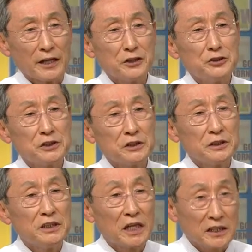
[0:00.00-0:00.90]
에너지
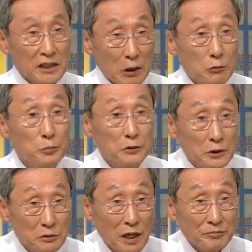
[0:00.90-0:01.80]
의학이라고
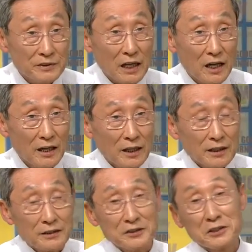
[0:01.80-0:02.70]
부르기도 합니다.
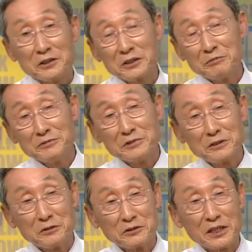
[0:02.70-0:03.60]
그래서 어떤
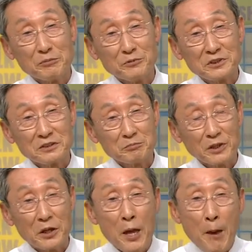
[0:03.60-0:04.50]
분들은 요새 무슨
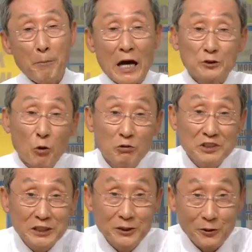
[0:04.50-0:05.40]
뭐
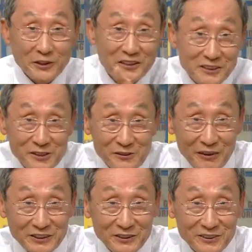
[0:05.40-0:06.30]
파동 치료 이런 거
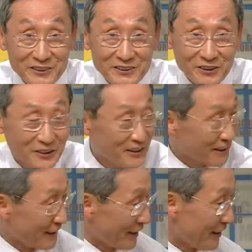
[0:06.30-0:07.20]
들어봤죠, 네, 네, 네, 그렇죠? 있어요.
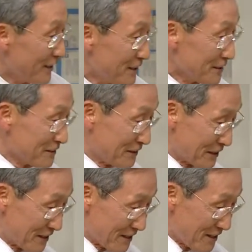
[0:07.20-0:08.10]
예, 네.
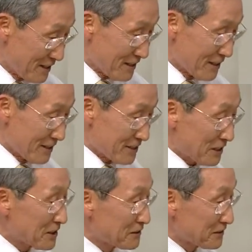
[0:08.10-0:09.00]
그러니까 아,
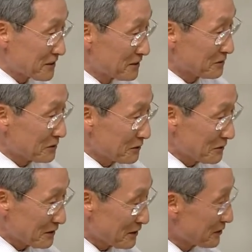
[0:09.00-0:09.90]
사실 그렇거든요.
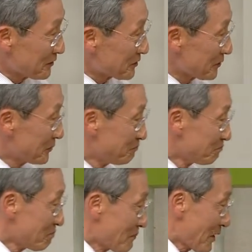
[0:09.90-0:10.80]
예를 들어서
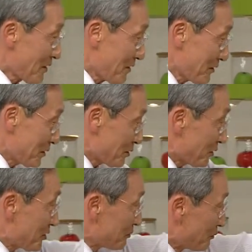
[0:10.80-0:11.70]
아,
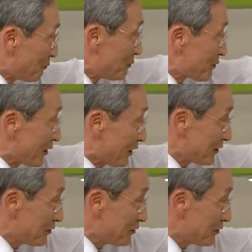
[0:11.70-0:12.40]
지금 우울증에